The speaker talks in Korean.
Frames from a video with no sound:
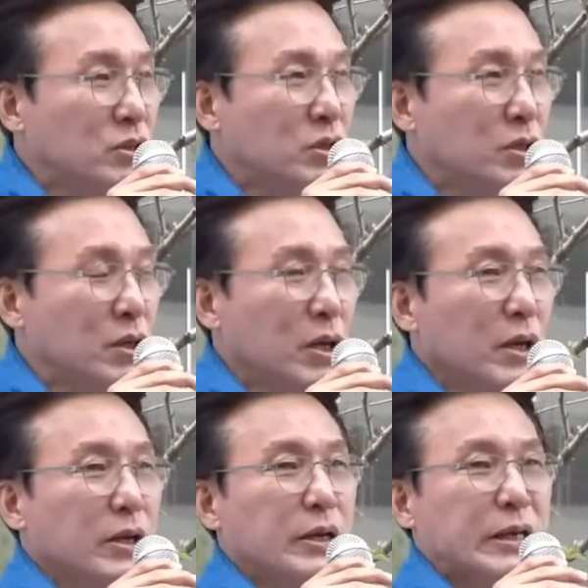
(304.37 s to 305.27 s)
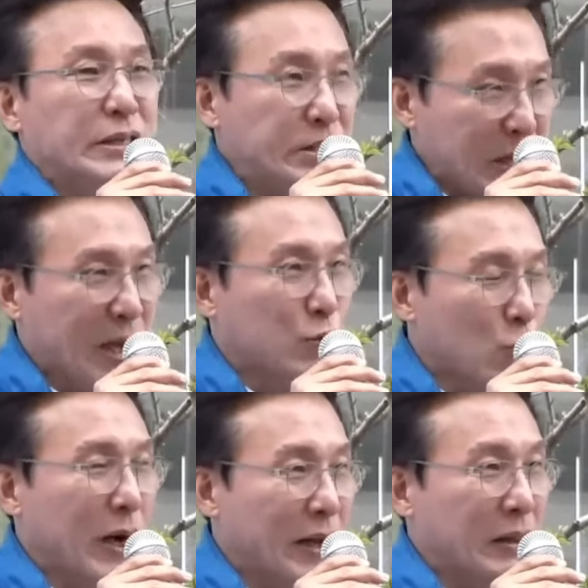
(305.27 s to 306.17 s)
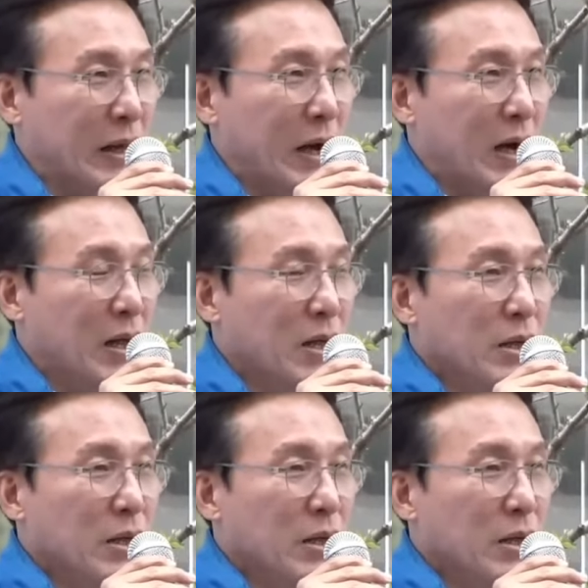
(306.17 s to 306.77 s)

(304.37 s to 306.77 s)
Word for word: 뜻을 잊지 않고 가겠다.